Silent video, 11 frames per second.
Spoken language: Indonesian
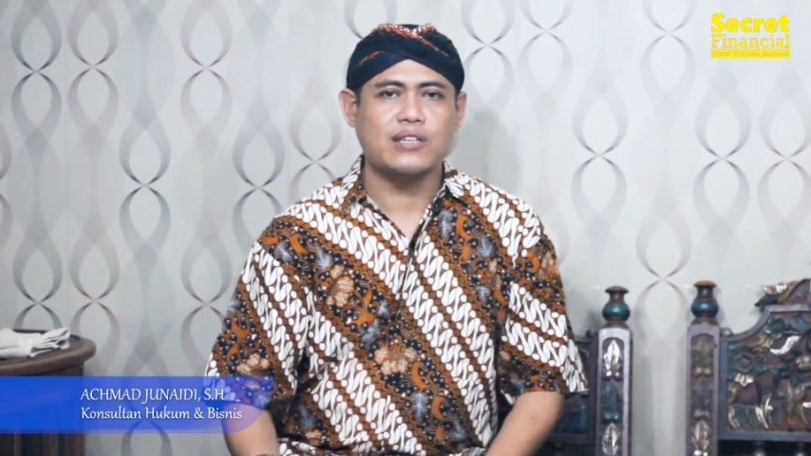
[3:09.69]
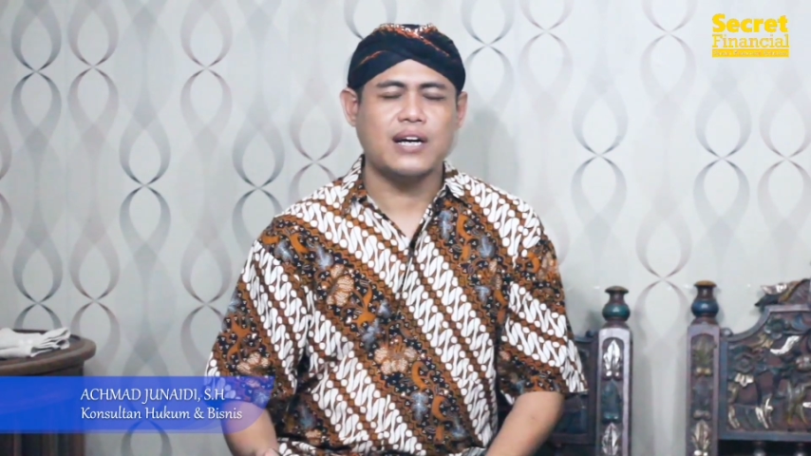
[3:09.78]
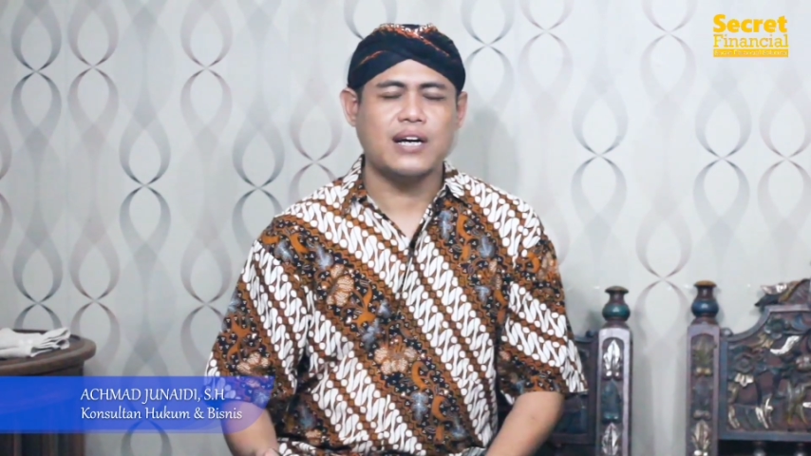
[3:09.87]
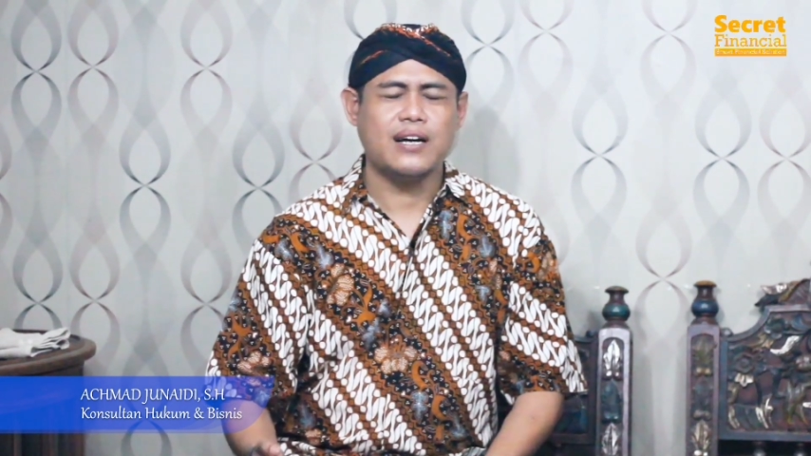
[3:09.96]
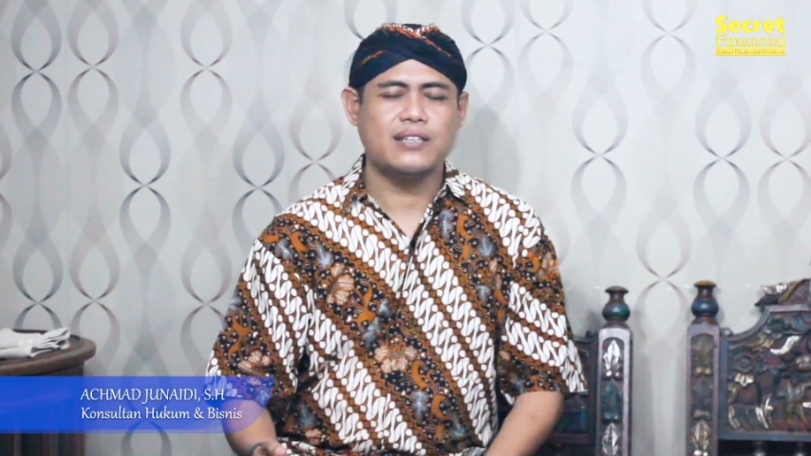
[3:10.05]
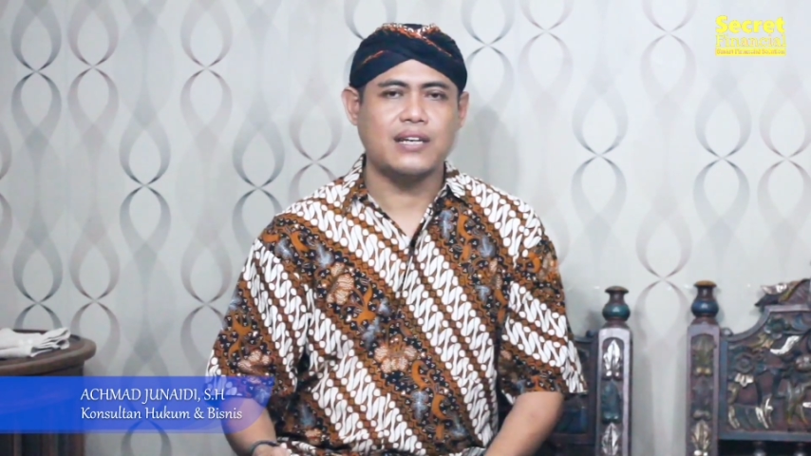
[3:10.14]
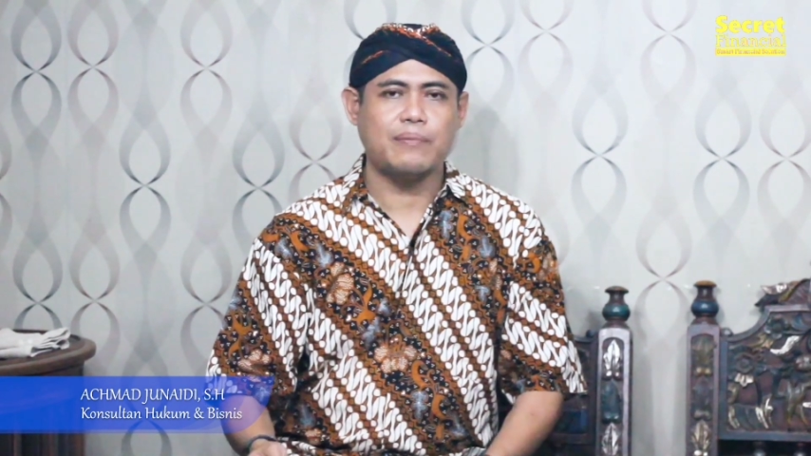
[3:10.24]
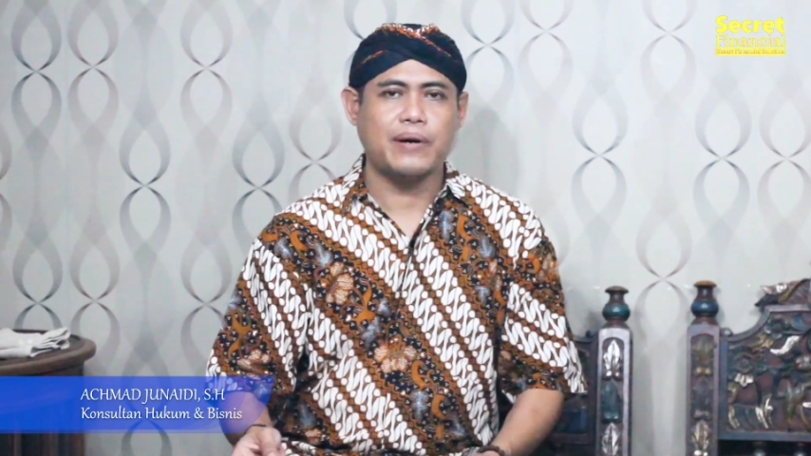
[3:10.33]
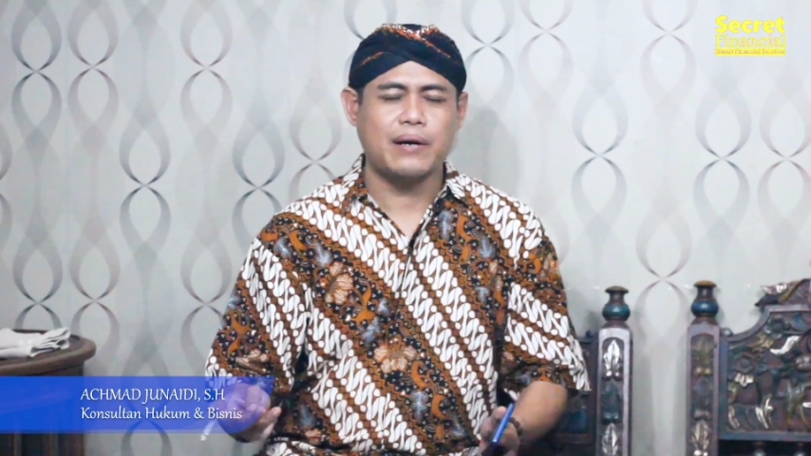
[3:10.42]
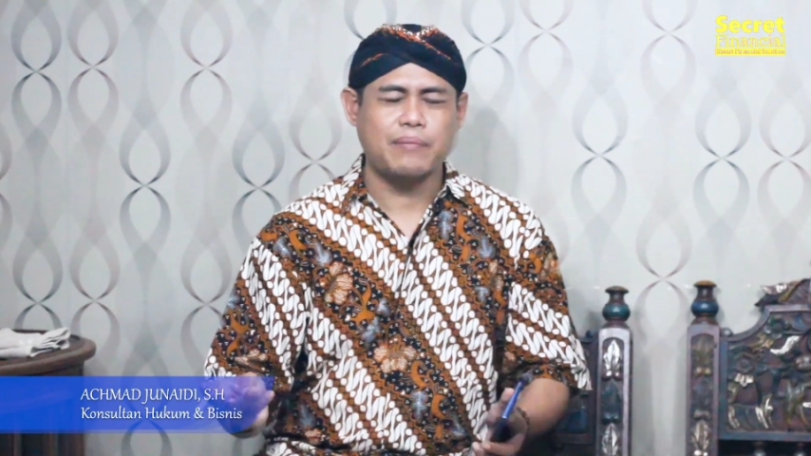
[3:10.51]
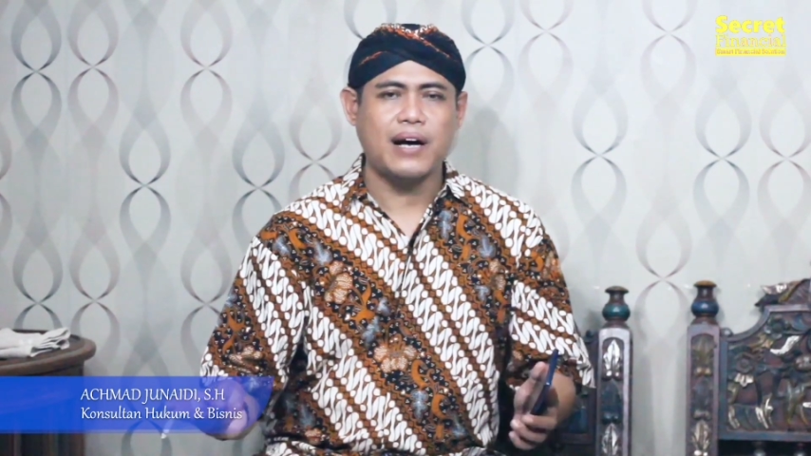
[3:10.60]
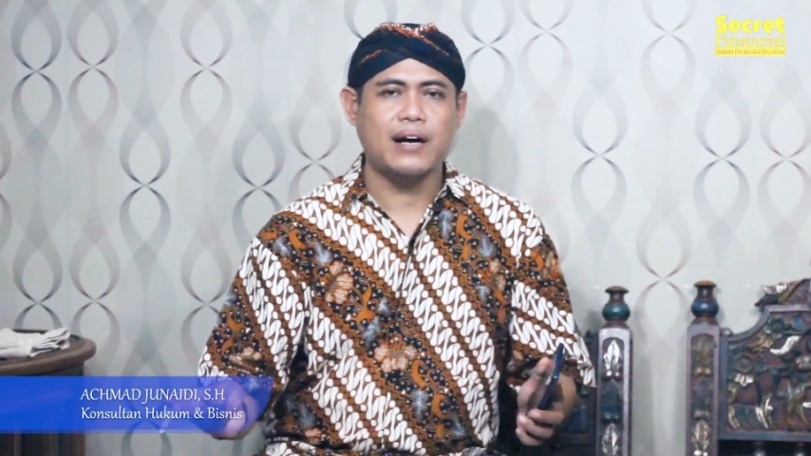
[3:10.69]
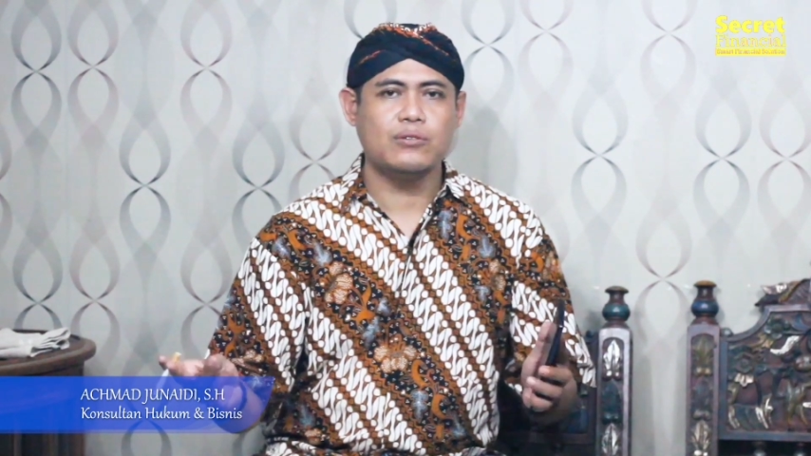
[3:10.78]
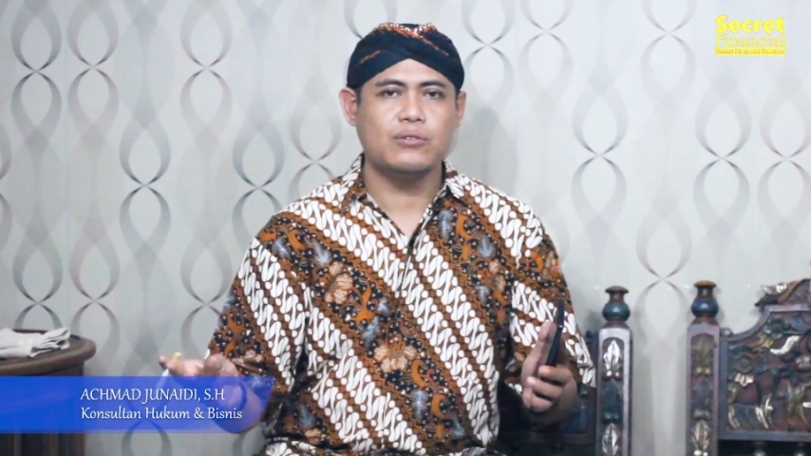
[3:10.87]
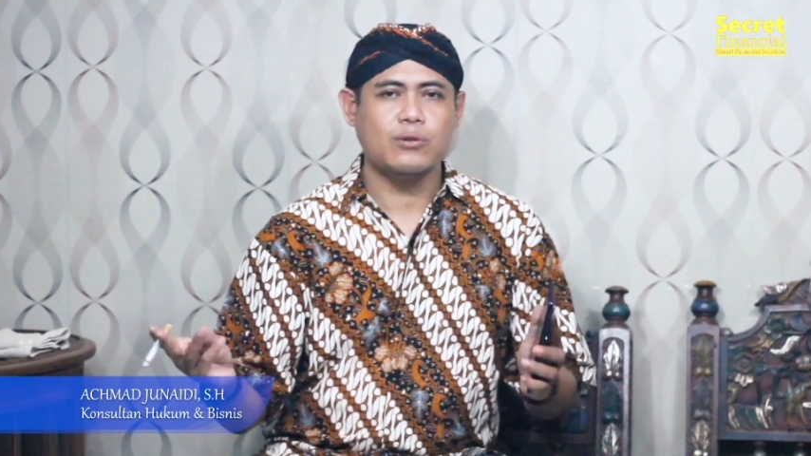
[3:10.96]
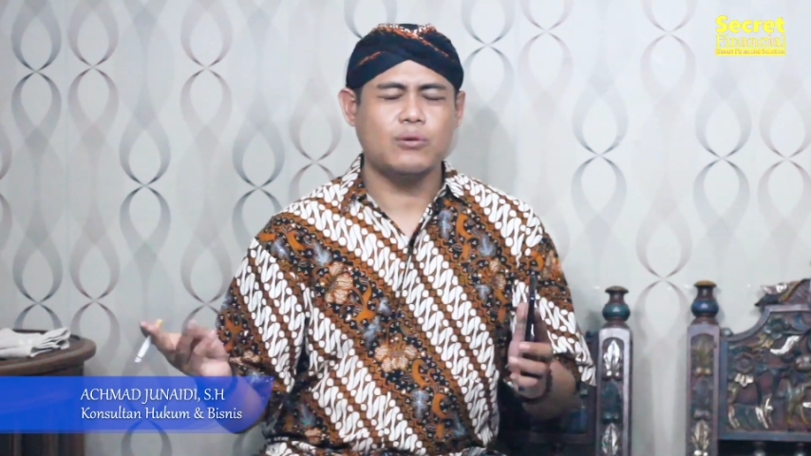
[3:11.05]
kuasa disampaikan
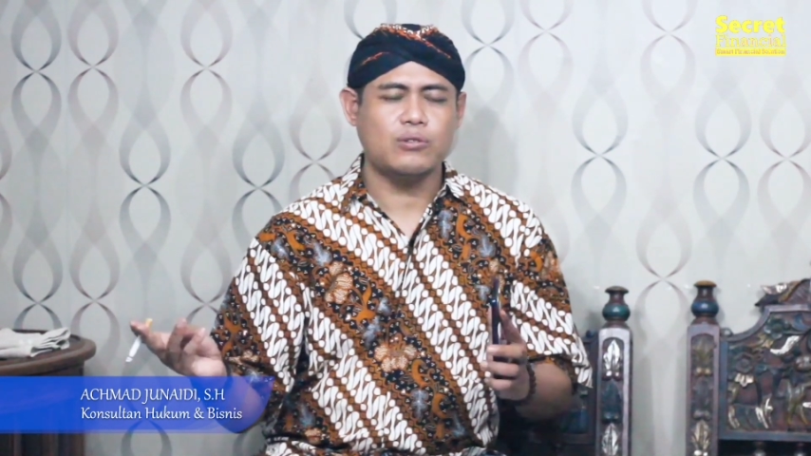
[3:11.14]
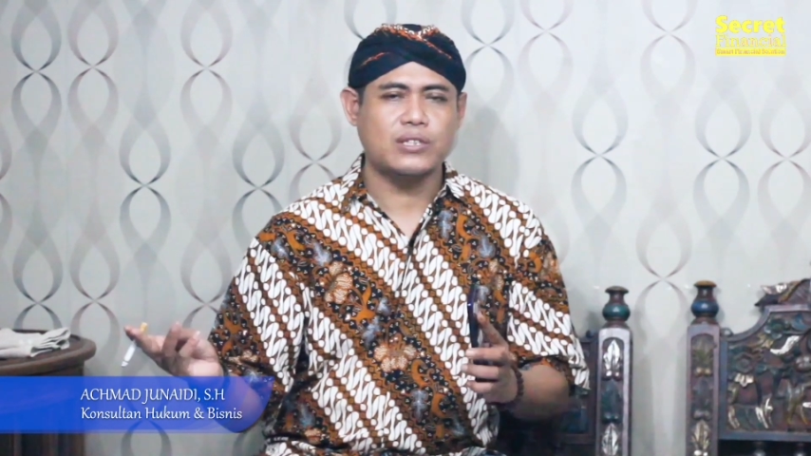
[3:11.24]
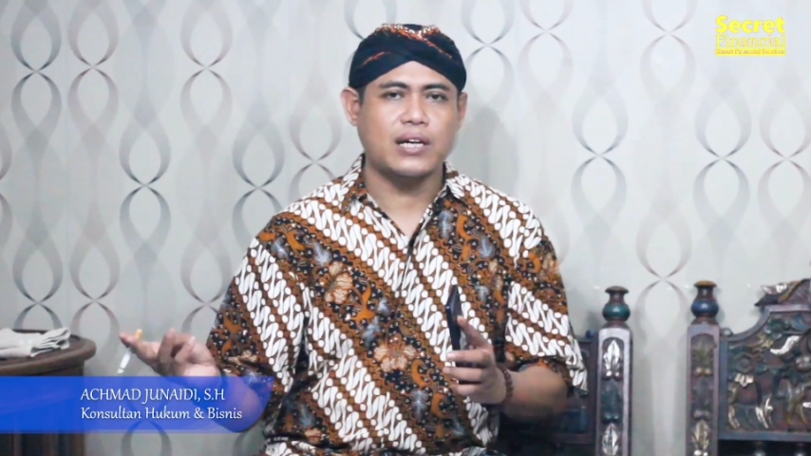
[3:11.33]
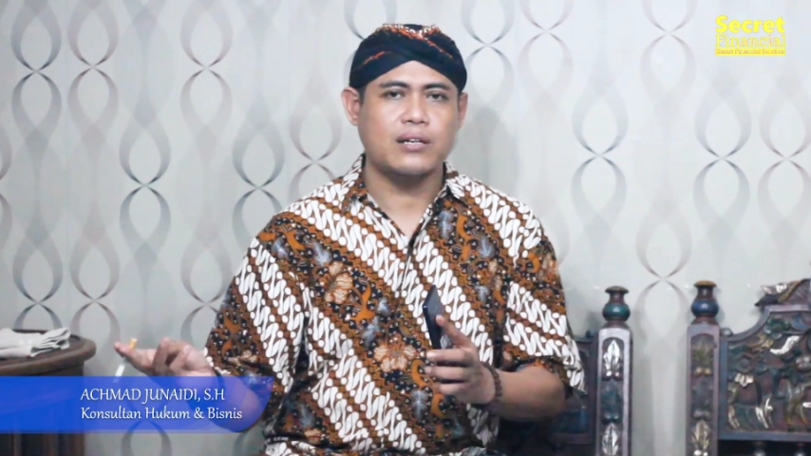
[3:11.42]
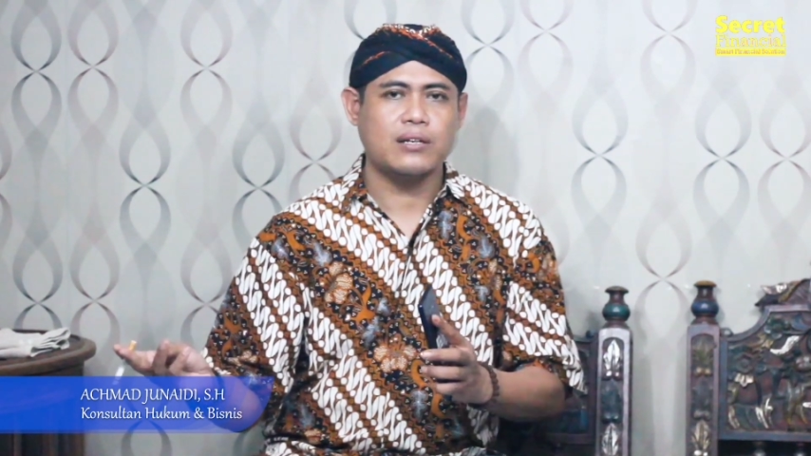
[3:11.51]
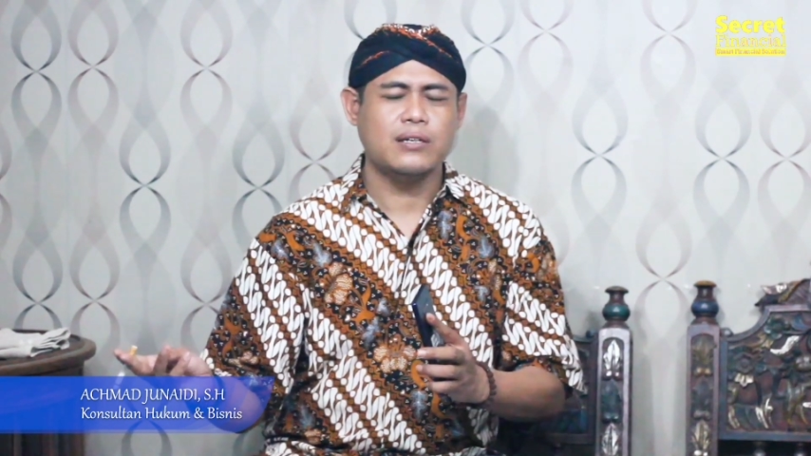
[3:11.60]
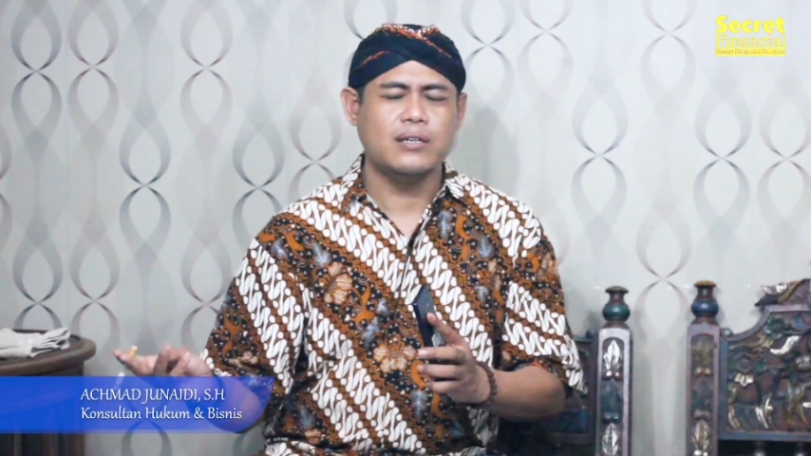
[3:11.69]
Pak untuk urusan